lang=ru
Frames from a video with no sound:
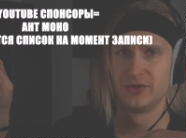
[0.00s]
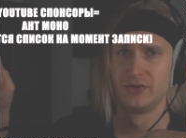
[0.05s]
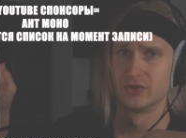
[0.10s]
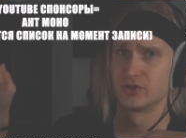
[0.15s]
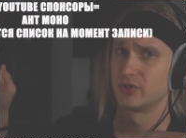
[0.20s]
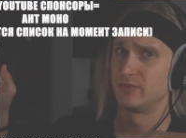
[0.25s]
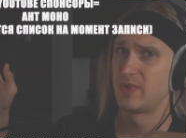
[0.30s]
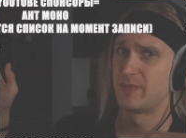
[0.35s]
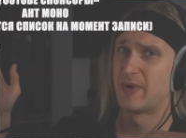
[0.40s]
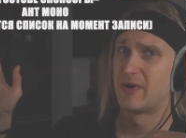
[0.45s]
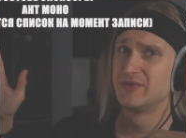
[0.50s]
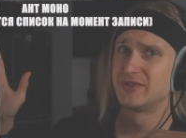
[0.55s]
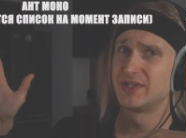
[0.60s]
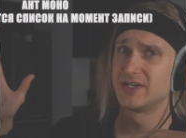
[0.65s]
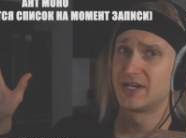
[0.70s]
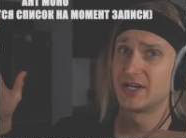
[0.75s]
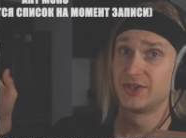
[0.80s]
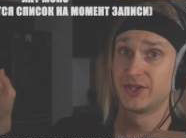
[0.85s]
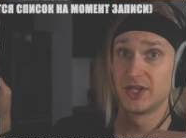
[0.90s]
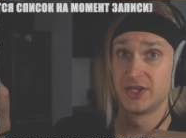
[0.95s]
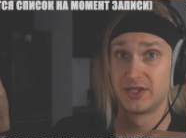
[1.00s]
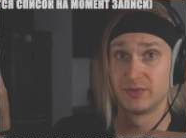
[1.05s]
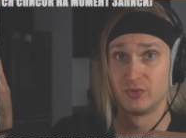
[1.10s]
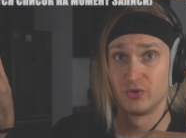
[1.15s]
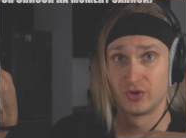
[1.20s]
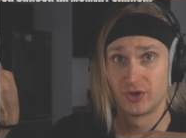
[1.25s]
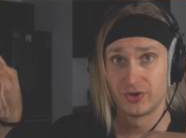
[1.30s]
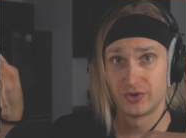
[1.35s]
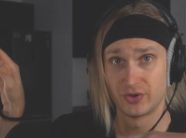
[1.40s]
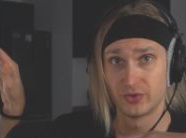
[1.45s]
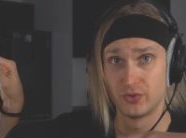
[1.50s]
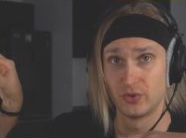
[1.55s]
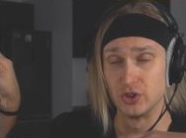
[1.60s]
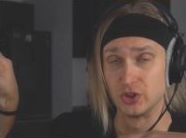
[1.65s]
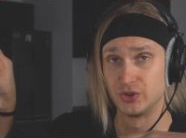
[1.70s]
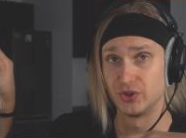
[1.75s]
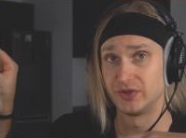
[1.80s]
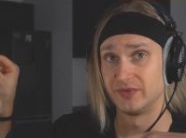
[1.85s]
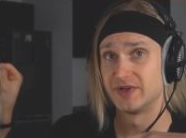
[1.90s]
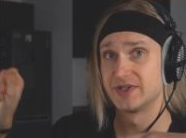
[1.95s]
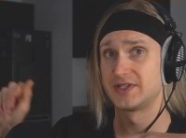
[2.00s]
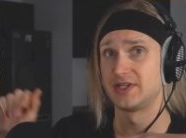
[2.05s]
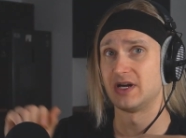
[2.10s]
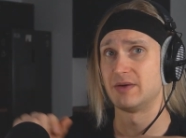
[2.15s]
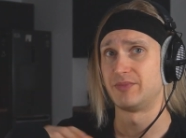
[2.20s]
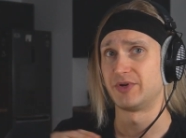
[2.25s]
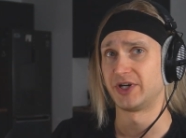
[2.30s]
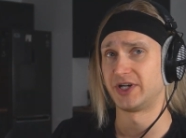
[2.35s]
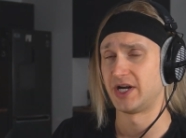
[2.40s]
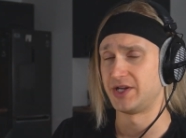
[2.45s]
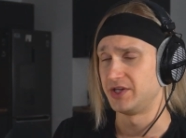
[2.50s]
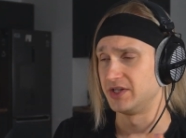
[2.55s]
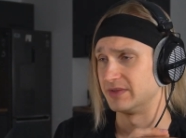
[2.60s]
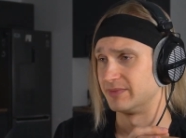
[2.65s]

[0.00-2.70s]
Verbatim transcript: доступ, дополнительный контент и многое другое ждет вас там. Проходите,